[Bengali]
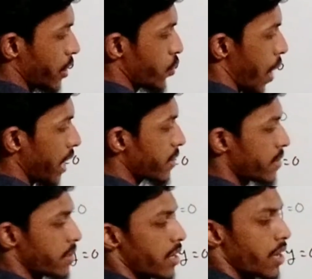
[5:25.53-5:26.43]
ইন্টু এক্স
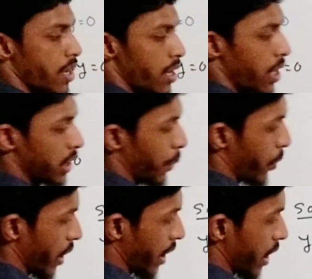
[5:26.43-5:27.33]

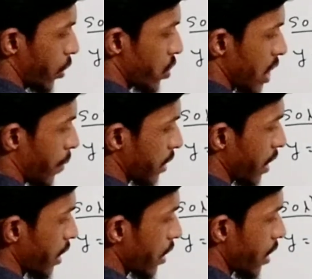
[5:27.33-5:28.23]
তারপর এখানে হচ্ছে
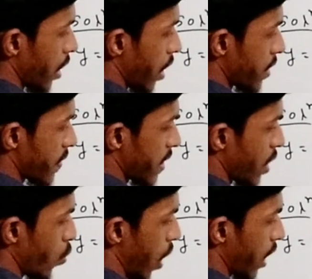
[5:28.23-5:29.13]
আমাদের সি
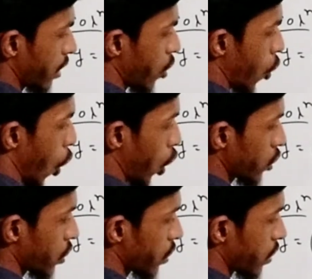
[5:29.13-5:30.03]
ওয়ান
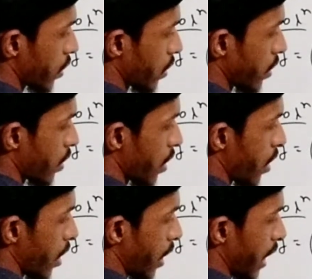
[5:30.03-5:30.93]
কস
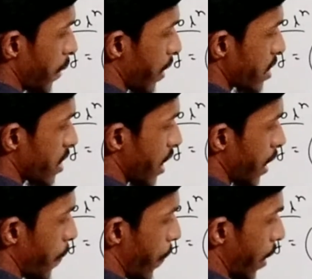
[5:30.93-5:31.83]

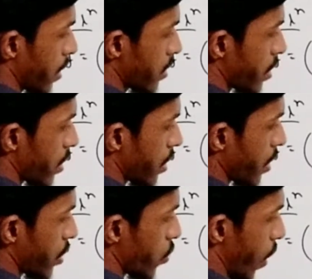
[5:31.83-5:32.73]
ইমাজিনারি পার্ট
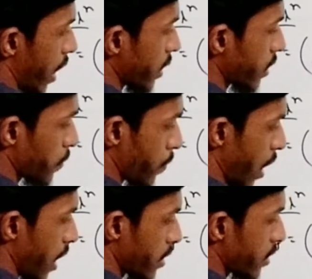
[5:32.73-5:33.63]
ইন্টু এক্স
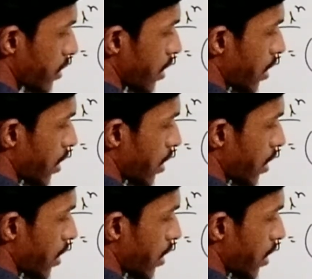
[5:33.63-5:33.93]
প্লাস